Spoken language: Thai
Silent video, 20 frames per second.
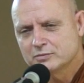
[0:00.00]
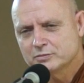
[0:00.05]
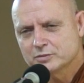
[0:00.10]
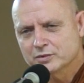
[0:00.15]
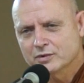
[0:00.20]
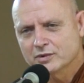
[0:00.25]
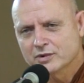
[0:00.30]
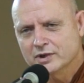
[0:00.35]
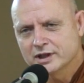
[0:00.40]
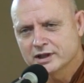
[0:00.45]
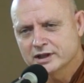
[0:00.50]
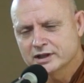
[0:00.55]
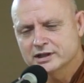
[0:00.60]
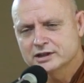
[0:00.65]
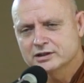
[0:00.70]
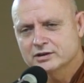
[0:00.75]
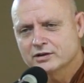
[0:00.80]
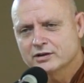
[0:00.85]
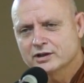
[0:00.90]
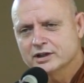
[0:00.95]
ก็ปล่อยให้
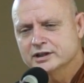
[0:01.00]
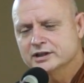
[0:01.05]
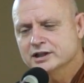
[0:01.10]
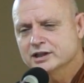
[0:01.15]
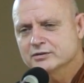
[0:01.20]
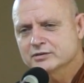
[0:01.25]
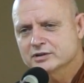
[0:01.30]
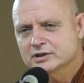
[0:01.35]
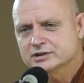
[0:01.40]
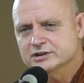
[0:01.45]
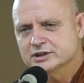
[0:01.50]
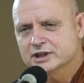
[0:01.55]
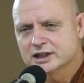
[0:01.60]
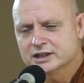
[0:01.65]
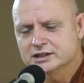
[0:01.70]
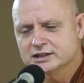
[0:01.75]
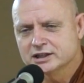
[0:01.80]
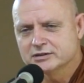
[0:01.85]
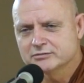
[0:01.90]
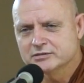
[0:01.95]
ลอยแต่กระแส
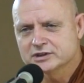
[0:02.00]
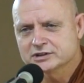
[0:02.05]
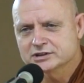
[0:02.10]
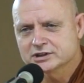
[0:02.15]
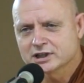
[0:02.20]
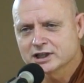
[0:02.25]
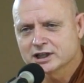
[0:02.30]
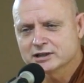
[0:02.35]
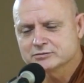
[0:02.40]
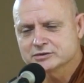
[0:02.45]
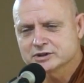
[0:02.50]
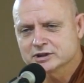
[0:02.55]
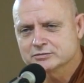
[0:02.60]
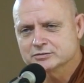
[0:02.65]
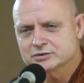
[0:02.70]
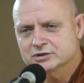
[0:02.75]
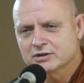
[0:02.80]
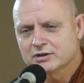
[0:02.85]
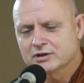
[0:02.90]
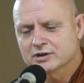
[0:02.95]
ที่มันสลับซับ
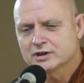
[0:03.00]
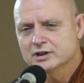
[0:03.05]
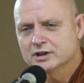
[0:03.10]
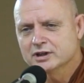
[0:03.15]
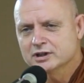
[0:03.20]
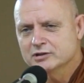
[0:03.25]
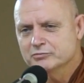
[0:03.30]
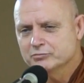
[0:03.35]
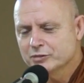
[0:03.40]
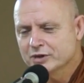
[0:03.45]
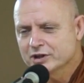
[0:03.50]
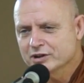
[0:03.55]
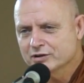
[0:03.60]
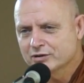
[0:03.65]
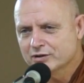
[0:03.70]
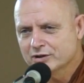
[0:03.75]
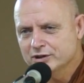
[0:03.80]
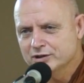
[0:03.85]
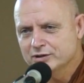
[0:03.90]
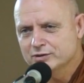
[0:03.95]
ซ้อนไม่ค
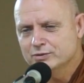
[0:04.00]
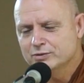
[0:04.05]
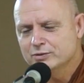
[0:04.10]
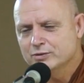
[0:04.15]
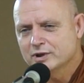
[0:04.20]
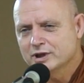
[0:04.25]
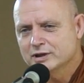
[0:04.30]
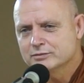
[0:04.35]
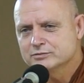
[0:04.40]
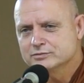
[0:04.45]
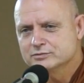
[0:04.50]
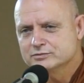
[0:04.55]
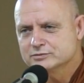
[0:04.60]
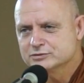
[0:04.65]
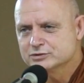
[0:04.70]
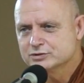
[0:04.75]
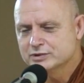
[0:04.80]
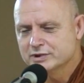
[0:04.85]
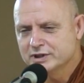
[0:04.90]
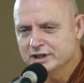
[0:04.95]
อยอยู่กับ
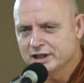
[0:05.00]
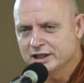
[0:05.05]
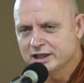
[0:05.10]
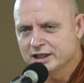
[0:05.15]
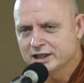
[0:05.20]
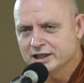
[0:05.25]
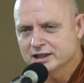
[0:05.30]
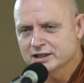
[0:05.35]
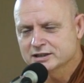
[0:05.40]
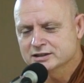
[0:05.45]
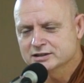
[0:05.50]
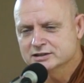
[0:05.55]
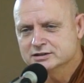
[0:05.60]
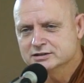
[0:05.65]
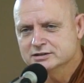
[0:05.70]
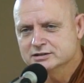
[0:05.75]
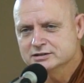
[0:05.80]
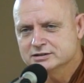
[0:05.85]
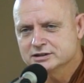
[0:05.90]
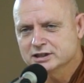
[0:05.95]
ตัวเอง
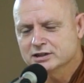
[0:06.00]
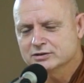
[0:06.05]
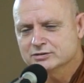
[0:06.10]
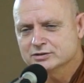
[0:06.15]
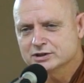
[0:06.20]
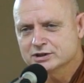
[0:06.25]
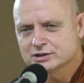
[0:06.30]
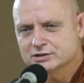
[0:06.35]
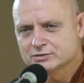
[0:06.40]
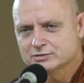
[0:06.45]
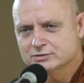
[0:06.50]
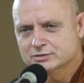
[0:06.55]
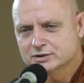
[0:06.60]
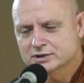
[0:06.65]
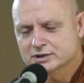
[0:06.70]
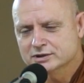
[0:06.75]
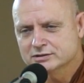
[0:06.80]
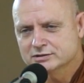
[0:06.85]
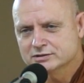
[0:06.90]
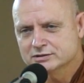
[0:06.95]
เท่าที่คว
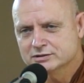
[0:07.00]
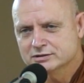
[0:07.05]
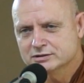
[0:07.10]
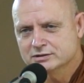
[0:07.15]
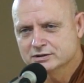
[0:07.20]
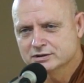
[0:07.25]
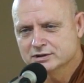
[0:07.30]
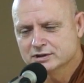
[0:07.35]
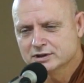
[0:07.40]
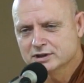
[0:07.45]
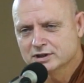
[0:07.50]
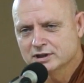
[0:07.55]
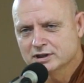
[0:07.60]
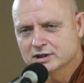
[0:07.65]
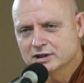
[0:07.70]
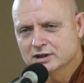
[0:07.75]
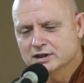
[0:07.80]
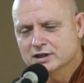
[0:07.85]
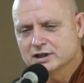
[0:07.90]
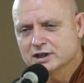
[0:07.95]
ร
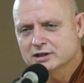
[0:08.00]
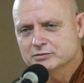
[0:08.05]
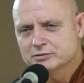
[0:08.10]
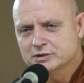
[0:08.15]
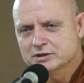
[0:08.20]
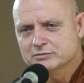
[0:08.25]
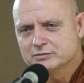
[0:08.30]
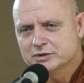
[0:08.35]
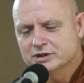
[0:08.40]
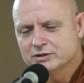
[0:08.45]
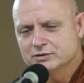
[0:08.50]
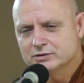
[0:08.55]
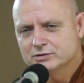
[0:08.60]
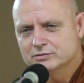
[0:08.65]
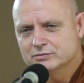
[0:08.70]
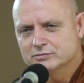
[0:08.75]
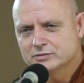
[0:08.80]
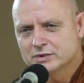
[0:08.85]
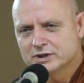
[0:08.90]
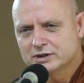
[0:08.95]
แล้วเมื่อไม่อยู่
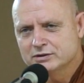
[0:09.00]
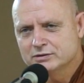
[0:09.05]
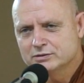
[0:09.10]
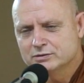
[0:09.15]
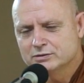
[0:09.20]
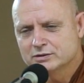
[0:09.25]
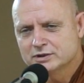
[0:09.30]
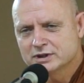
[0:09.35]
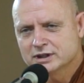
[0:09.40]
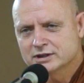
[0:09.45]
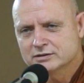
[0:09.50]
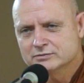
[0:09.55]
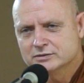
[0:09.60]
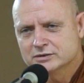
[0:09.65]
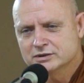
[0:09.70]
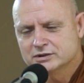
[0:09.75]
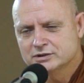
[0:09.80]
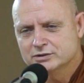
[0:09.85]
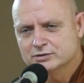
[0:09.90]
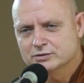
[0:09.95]
ไม่อยู่กับ
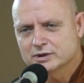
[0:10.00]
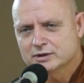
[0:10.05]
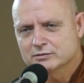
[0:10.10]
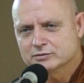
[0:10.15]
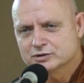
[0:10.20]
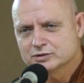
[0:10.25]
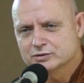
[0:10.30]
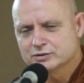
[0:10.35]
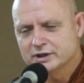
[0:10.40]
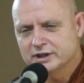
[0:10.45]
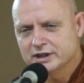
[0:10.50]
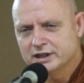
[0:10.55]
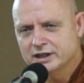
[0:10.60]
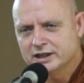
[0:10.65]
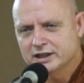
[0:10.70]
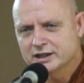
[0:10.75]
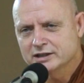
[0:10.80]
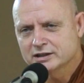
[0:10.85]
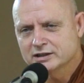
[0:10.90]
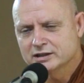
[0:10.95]
อยู่กับตัวเอ
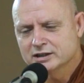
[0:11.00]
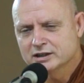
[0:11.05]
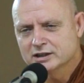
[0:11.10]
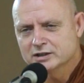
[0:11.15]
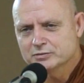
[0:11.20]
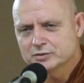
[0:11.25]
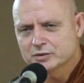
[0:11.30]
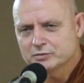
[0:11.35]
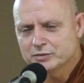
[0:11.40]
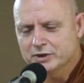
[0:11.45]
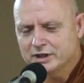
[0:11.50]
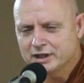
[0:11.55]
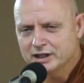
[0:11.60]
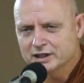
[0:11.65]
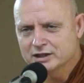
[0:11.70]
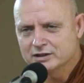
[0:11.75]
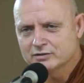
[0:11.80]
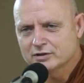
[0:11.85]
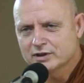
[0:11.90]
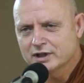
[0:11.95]
ง มันไม่เห็
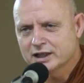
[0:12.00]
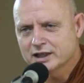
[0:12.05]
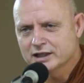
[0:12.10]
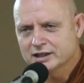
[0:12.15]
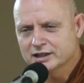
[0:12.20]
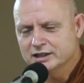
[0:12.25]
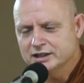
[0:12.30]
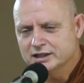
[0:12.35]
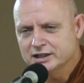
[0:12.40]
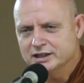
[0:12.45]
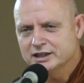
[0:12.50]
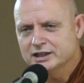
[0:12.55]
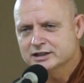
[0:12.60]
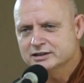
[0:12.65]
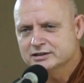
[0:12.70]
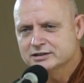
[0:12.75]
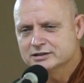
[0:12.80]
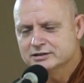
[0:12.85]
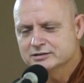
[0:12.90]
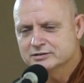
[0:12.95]
นรายละเอียด
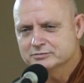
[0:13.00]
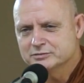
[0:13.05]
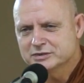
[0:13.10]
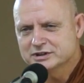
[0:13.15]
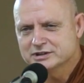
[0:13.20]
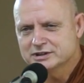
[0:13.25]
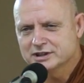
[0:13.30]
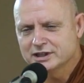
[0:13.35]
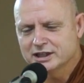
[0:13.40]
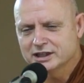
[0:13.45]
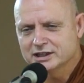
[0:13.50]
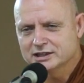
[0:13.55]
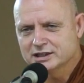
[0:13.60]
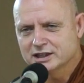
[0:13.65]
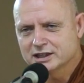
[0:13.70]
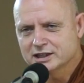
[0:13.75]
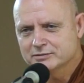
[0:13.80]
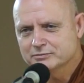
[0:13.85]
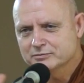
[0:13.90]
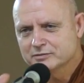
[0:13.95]
มันจะเห็น
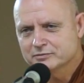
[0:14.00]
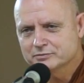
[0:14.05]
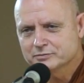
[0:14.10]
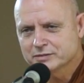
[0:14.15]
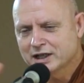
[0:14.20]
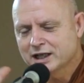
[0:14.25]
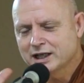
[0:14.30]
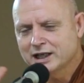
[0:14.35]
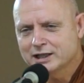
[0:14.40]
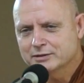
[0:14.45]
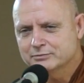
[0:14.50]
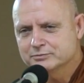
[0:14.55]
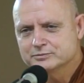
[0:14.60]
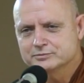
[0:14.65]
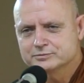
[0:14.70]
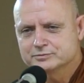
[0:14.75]
แต่ภาพ